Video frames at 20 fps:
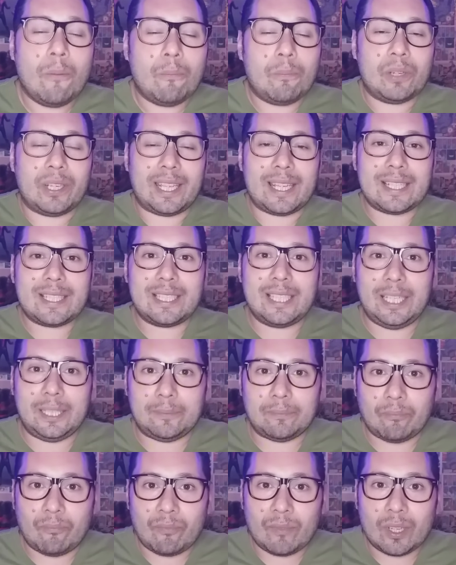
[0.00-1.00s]
Porque
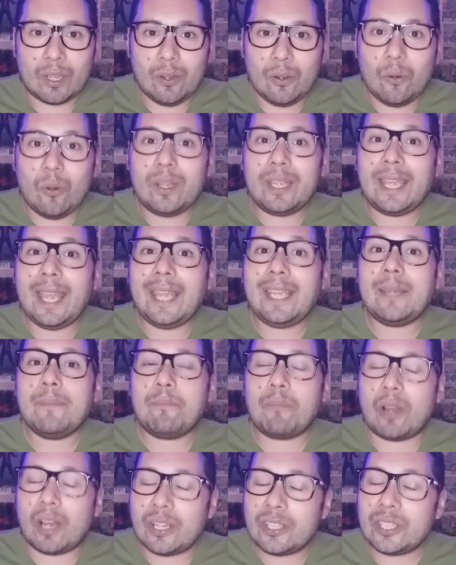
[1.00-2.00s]
assim, o que que
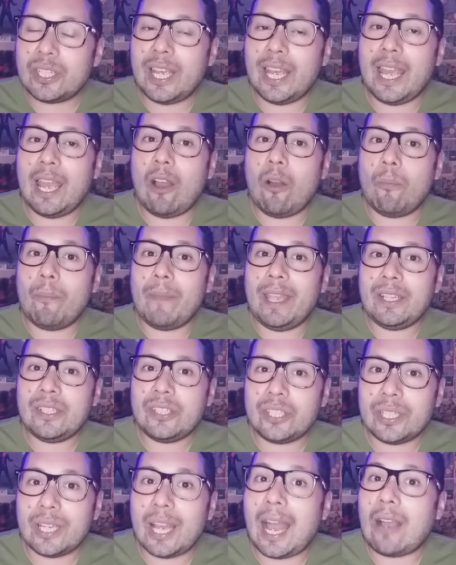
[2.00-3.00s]
pode
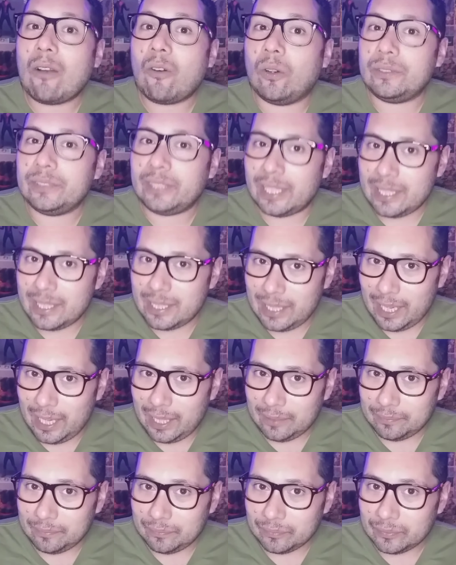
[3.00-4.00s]
realmente
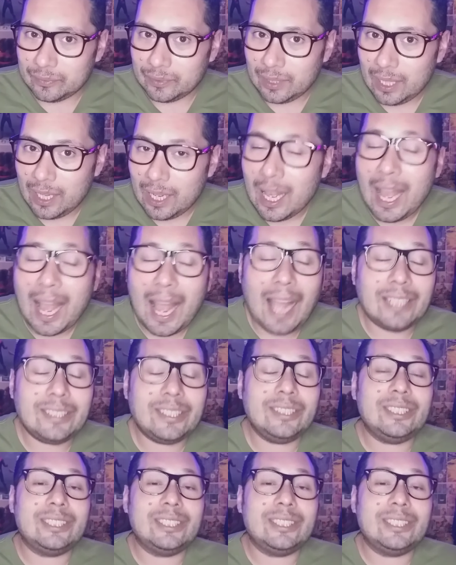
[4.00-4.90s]
acontecer? A gente